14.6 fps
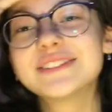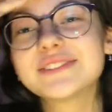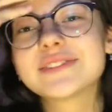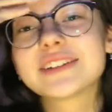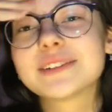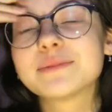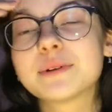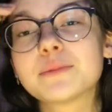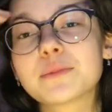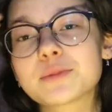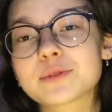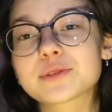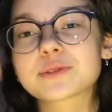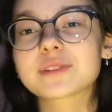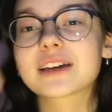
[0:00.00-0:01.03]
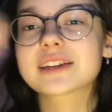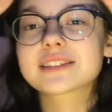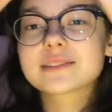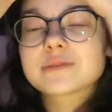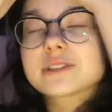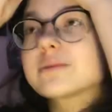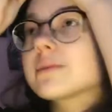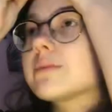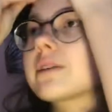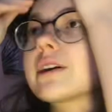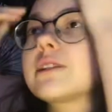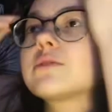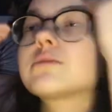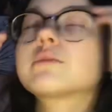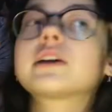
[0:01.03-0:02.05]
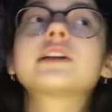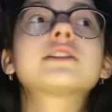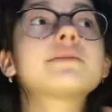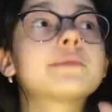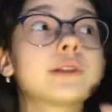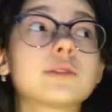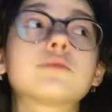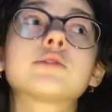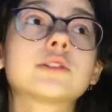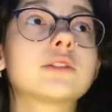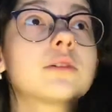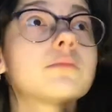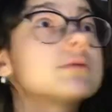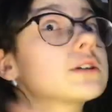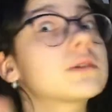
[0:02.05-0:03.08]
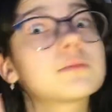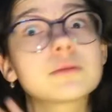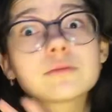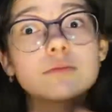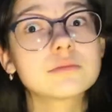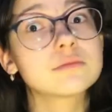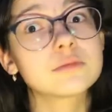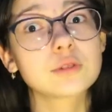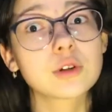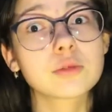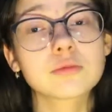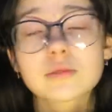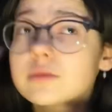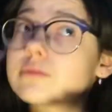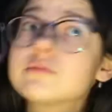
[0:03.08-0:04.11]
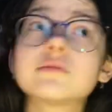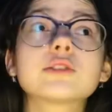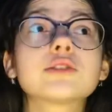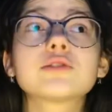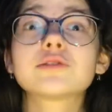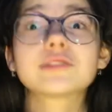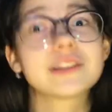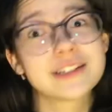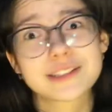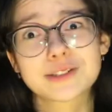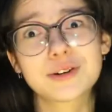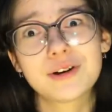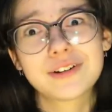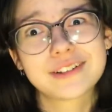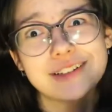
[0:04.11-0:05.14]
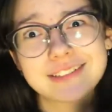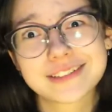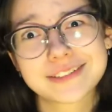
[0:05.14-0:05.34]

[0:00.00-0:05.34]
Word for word: Uwielbiam po prostu, ja jestem z siebie mega dumna. I jeszcze będę tu coś robić, jakby, no, to, to nie jest koniec.